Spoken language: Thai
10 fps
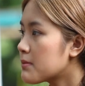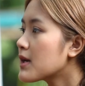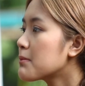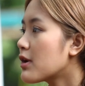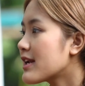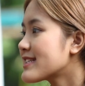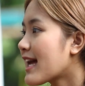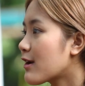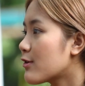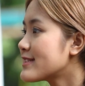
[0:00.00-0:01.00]
เหมือนบริษัท
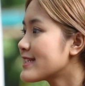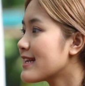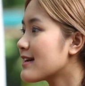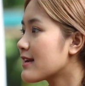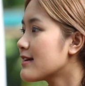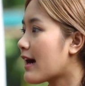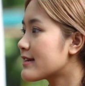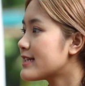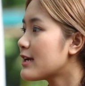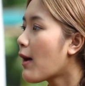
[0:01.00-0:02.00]
รถสีเหลือง
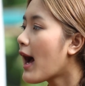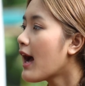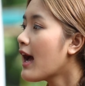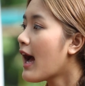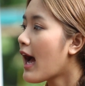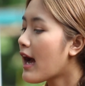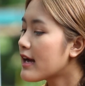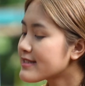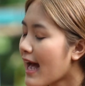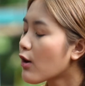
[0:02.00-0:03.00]
ๆ ที่ว่า
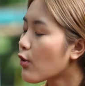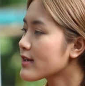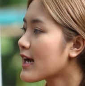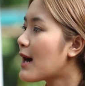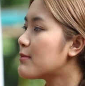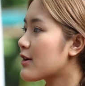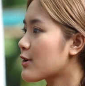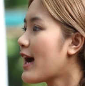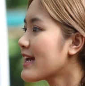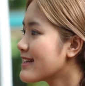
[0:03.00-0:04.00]
จ้างคนขับแล้วก็
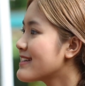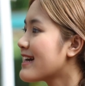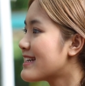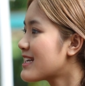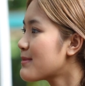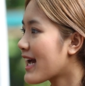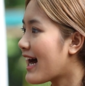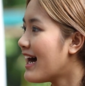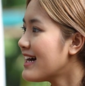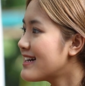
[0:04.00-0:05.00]
ให้เงินเดือนใช่ไหมคะ